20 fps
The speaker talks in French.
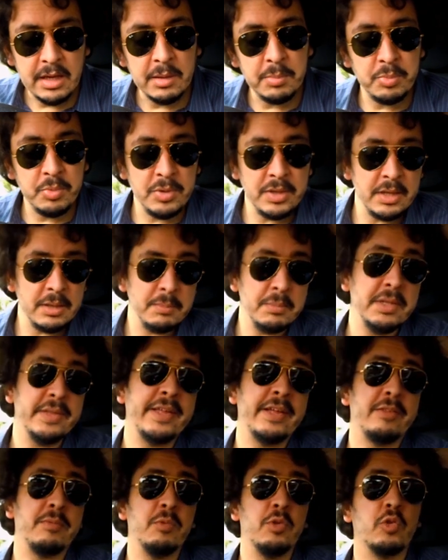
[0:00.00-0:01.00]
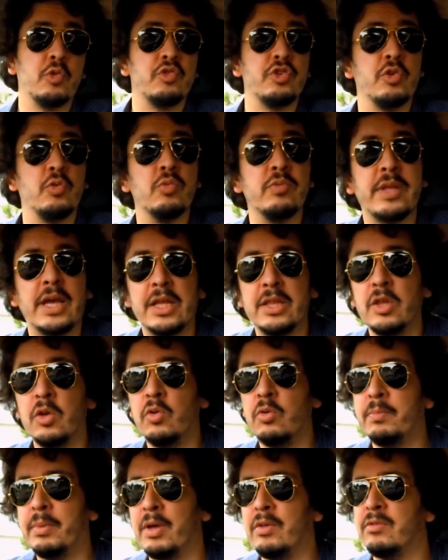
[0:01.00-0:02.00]
Et puis immédiatement, j'ai contacté
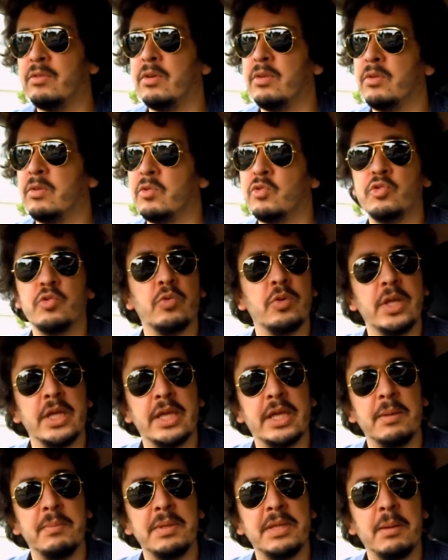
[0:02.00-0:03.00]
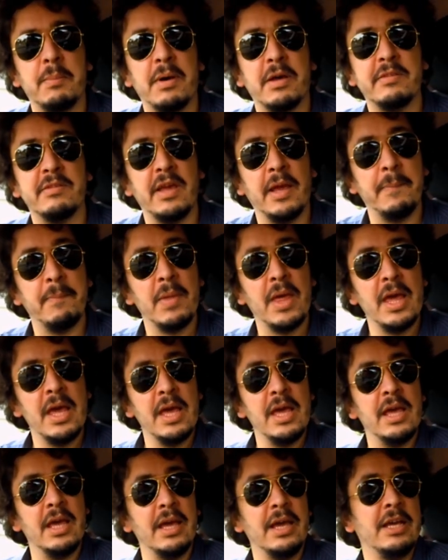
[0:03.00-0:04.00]
une personne que je connais qui habite à Marseille,
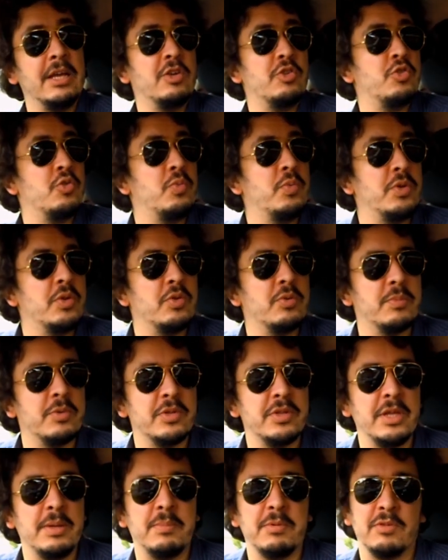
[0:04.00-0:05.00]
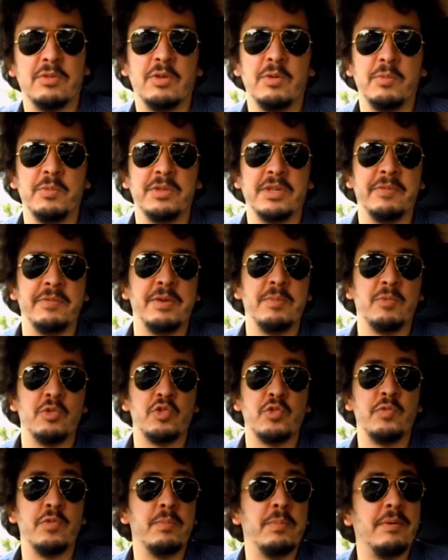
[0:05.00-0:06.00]
et je lui ai demandé, parce que vous savez,
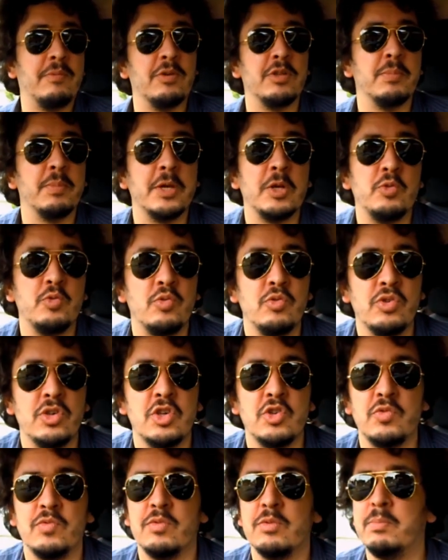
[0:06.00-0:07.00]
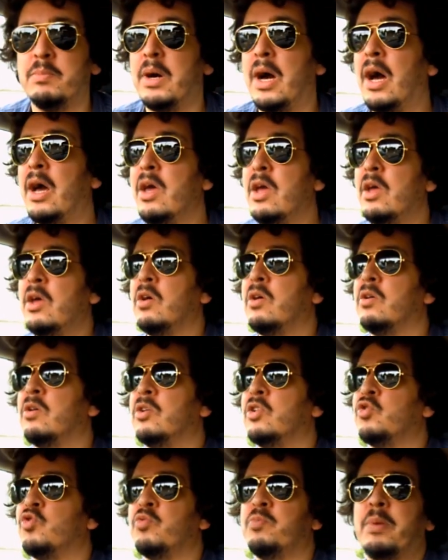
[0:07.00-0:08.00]
moi je ne veux pas avoir de préjugés, je ne veux pas,
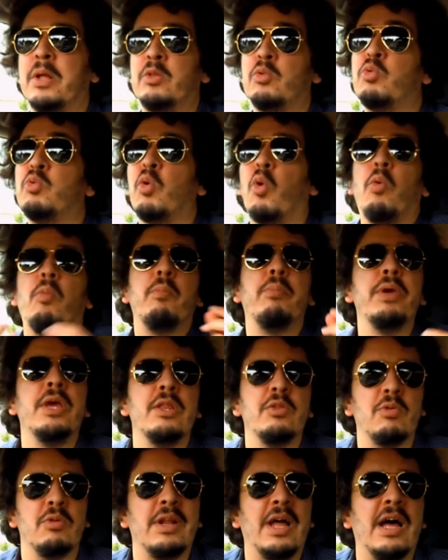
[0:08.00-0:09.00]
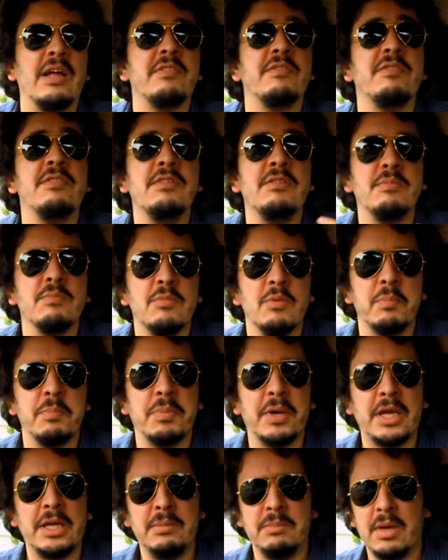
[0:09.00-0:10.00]
euh, je veux pas tomber dans le racisme
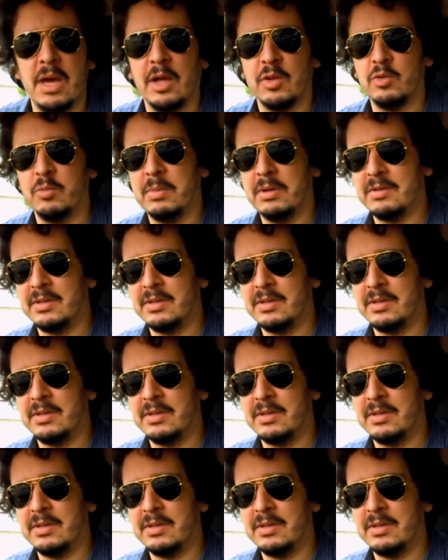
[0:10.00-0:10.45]
primaire de